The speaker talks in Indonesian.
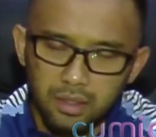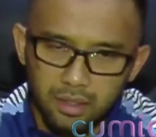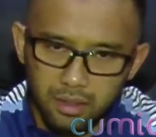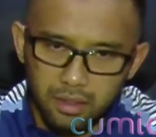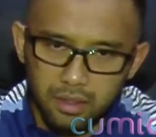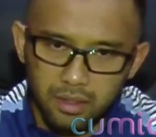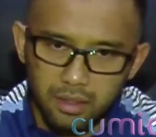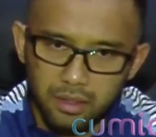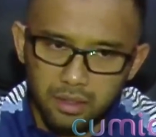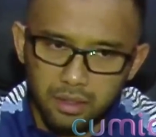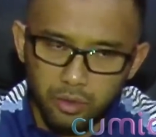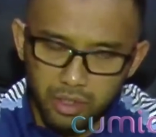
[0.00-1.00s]
uh,
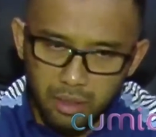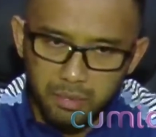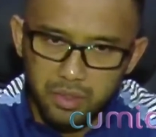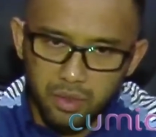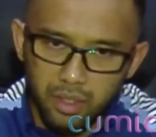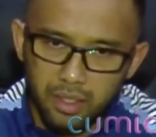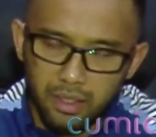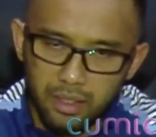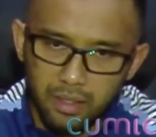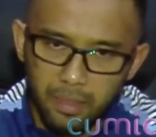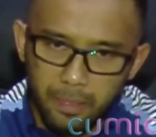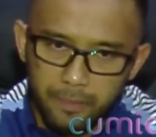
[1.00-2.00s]
terutama soal